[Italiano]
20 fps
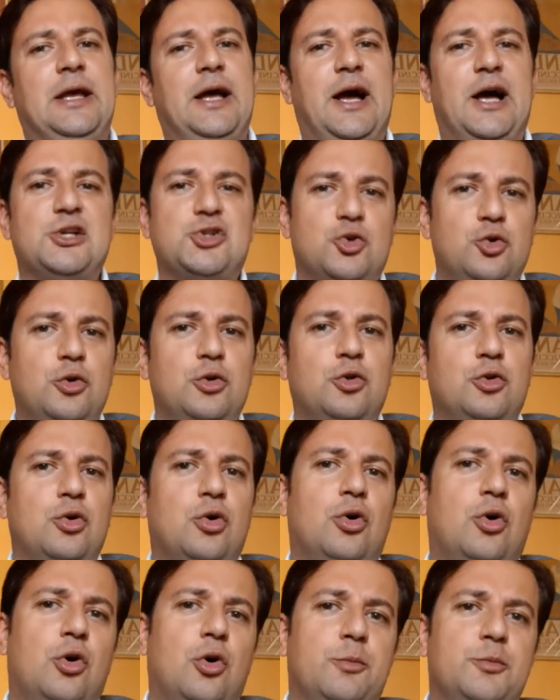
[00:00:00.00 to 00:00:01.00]

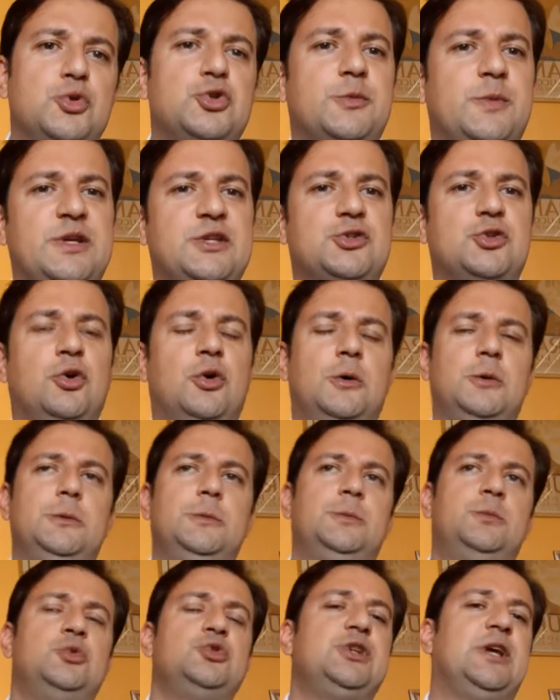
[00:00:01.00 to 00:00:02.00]
ascolto più spesso
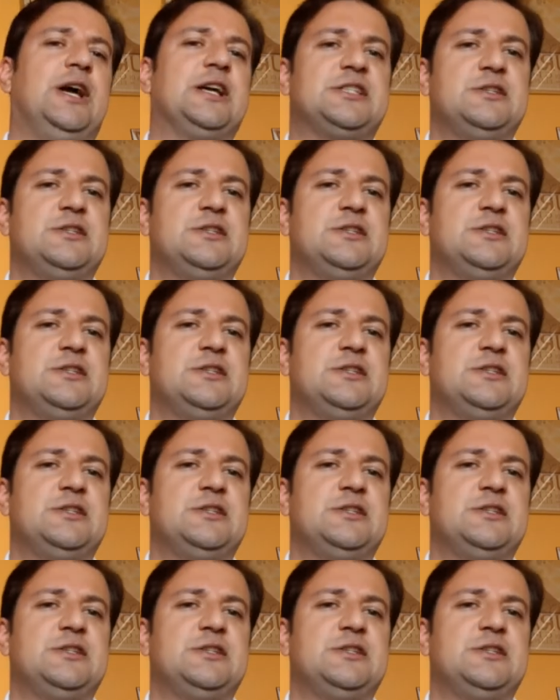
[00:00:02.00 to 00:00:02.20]
musica